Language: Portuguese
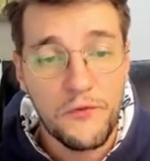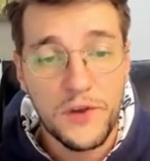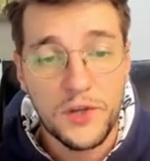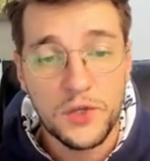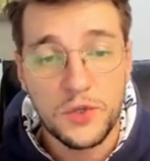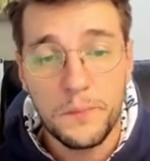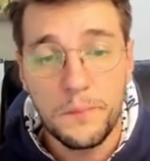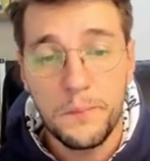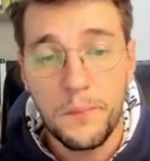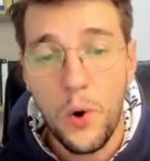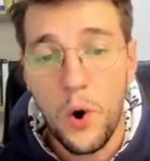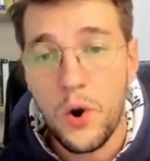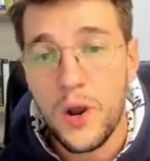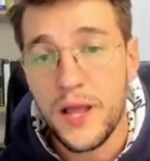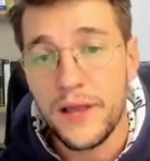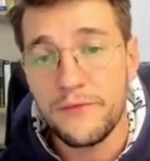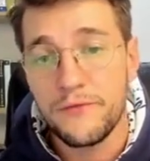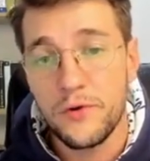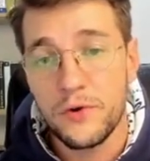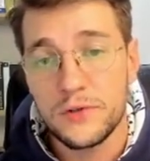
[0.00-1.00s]
vejo pouca
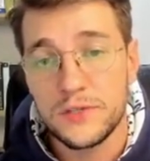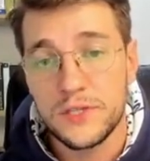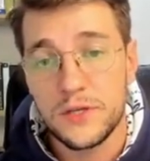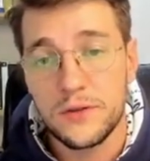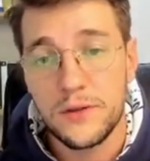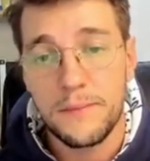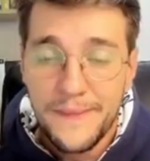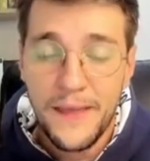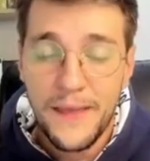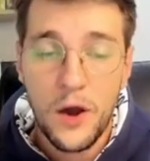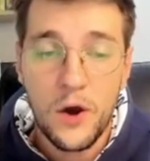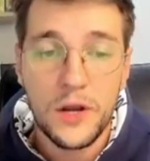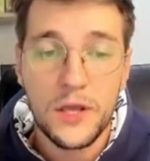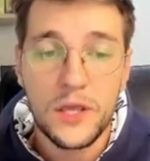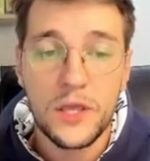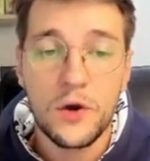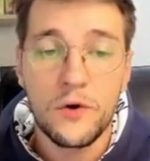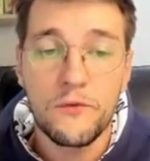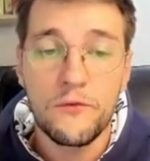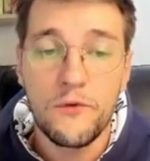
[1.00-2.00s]
evolução na, na hora
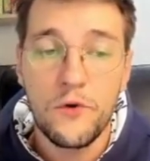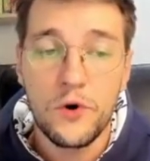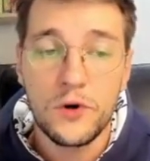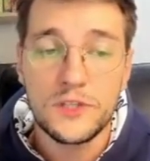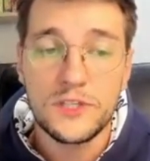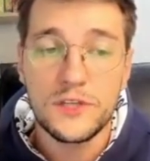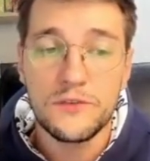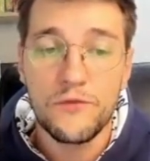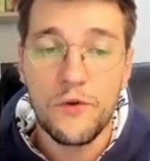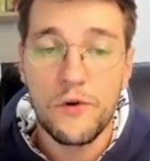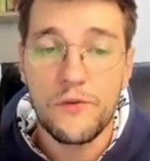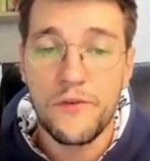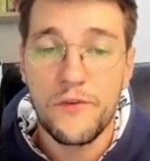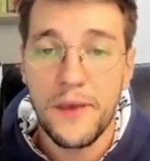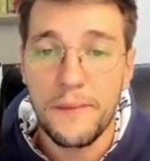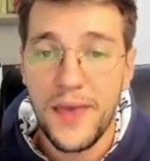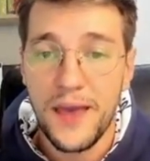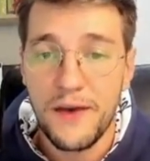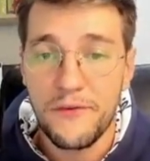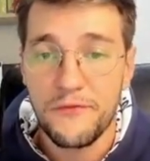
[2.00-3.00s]
que eu vou desenvolver a
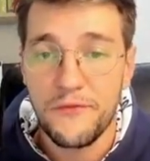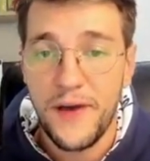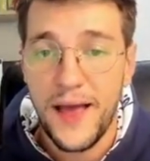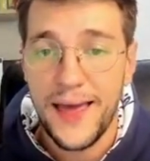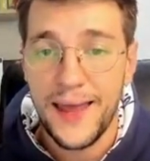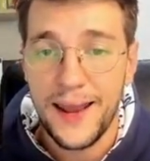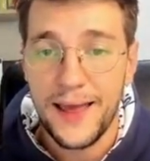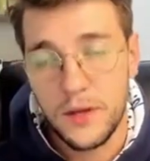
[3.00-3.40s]
minha fala.